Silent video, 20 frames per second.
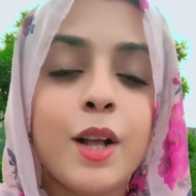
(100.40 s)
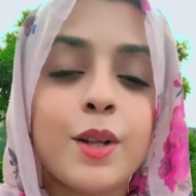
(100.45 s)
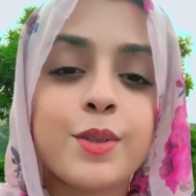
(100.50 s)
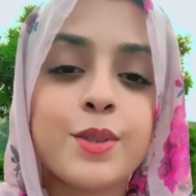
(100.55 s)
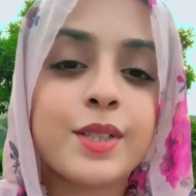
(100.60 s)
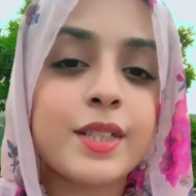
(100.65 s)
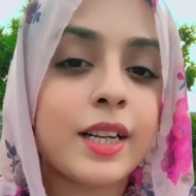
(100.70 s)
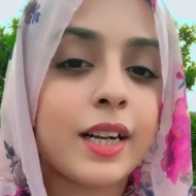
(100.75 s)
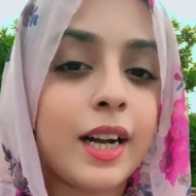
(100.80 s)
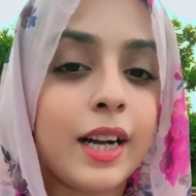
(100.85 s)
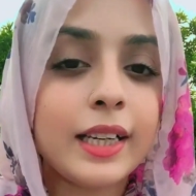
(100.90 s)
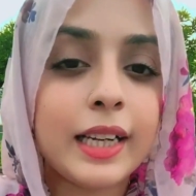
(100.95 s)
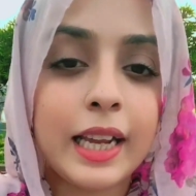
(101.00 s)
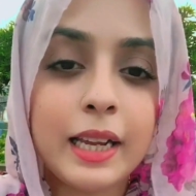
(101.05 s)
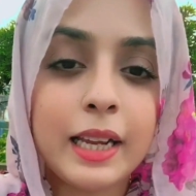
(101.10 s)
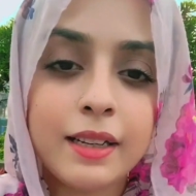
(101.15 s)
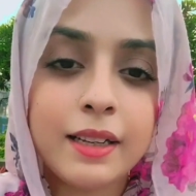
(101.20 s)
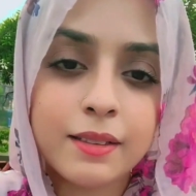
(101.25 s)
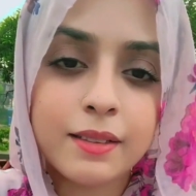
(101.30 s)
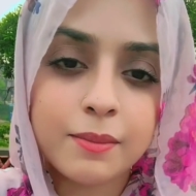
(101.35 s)
उसने कहा
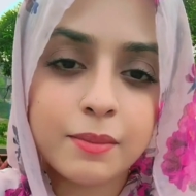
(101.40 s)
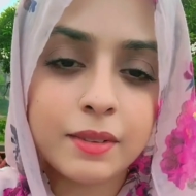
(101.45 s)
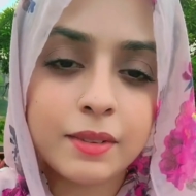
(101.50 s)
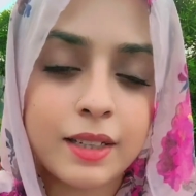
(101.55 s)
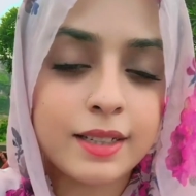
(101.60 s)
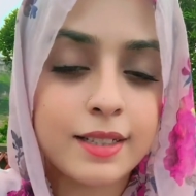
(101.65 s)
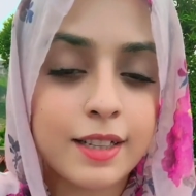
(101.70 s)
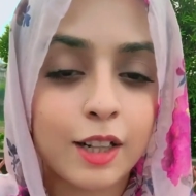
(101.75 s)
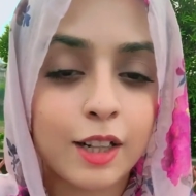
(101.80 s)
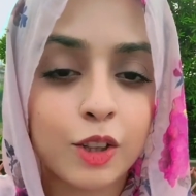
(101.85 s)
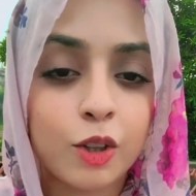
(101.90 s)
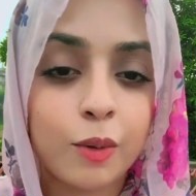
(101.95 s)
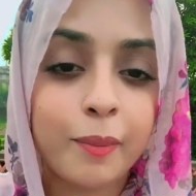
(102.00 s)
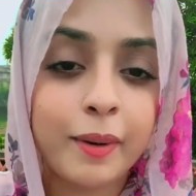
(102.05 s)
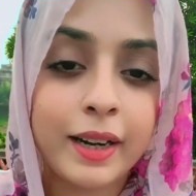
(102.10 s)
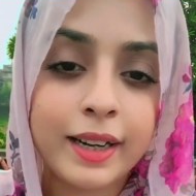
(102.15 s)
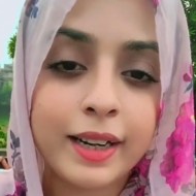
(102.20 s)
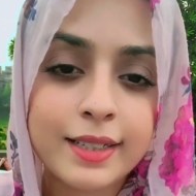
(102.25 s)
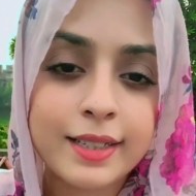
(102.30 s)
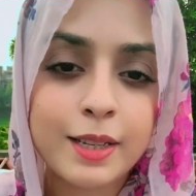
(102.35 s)
नहीं नस्ल तो
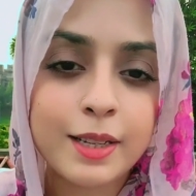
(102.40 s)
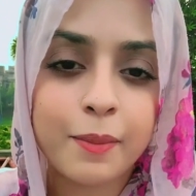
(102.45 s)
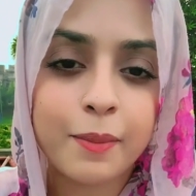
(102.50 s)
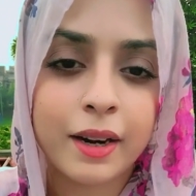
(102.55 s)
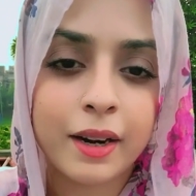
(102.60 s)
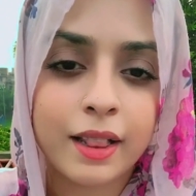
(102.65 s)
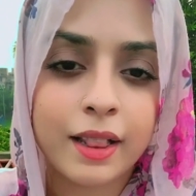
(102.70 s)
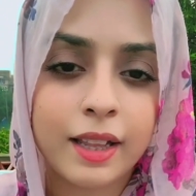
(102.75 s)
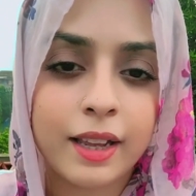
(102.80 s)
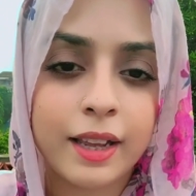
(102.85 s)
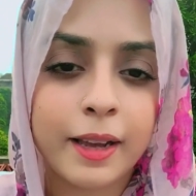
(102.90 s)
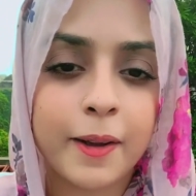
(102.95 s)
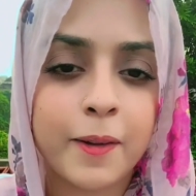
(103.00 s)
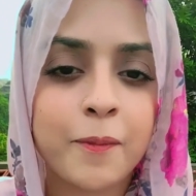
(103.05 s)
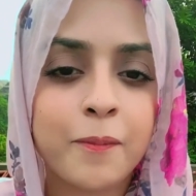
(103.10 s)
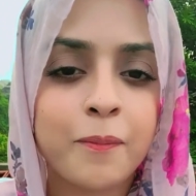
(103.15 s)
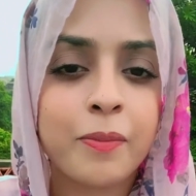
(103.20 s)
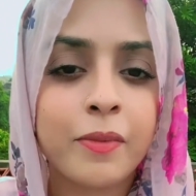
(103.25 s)
बेटे से बढ़ती है